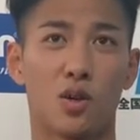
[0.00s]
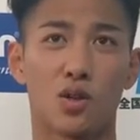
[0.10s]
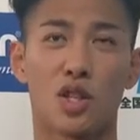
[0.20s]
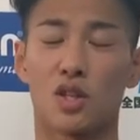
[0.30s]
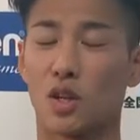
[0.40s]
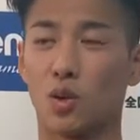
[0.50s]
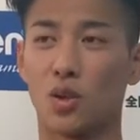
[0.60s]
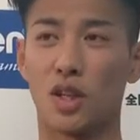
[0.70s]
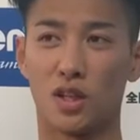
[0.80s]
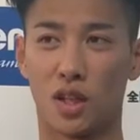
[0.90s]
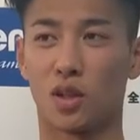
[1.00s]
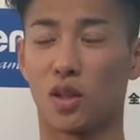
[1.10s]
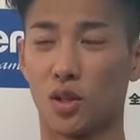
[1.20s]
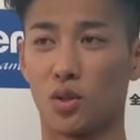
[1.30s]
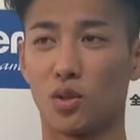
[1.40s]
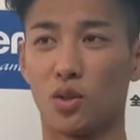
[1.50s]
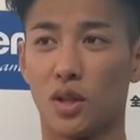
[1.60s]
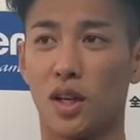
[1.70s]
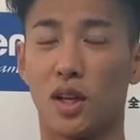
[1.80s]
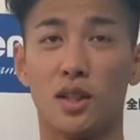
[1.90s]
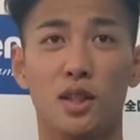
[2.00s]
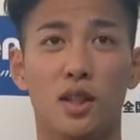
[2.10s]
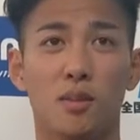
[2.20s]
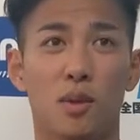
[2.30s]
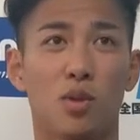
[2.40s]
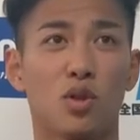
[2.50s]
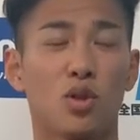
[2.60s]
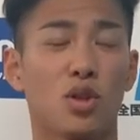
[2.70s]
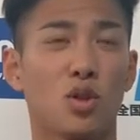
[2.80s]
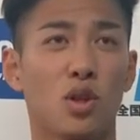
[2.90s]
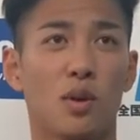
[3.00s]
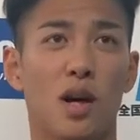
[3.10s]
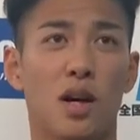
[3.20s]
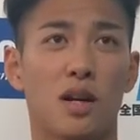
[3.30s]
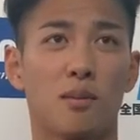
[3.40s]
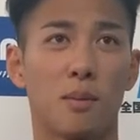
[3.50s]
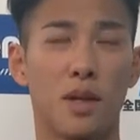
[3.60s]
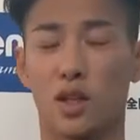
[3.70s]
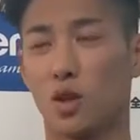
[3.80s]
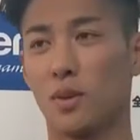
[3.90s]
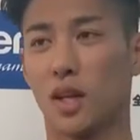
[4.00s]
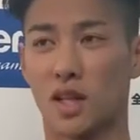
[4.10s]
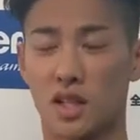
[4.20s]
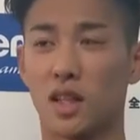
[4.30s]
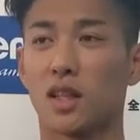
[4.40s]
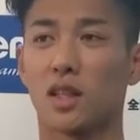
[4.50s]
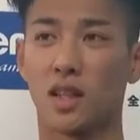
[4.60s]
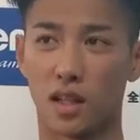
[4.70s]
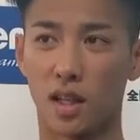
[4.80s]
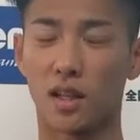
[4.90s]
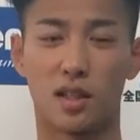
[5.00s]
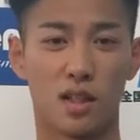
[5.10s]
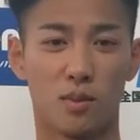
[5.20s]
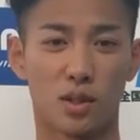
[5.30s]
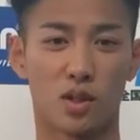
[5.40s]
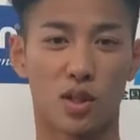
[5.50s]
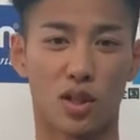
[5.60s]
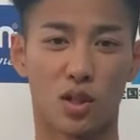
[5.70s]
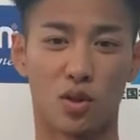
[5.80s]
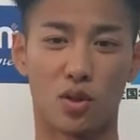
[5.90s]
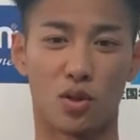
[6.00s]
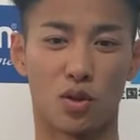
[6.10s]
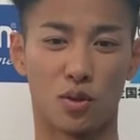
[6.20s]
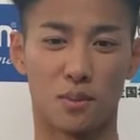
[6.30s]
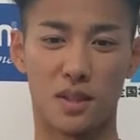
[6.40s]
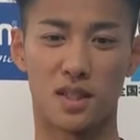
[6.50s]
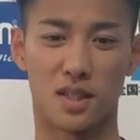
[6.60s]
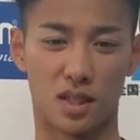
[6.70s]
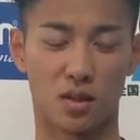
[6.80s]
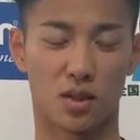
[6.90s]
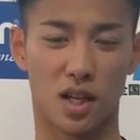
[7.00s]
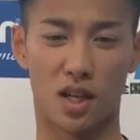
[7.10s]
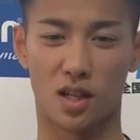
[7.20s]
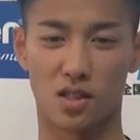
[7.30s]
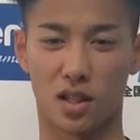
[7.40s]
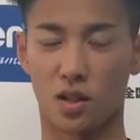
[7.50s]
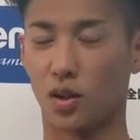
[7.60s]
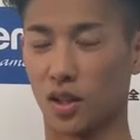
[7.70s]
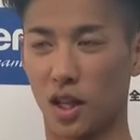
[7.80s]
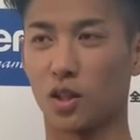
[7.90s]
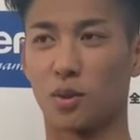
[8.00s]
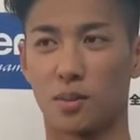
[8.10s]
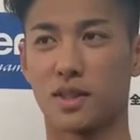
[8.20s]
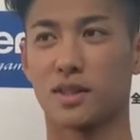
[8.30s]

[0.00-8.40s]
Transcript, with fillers: この選手はこういけるなとかいう風な、まあ、僕にとっては、ま勉強みたいな時間だったんで、それが今日のピッチの結果につながってよかったなと思いま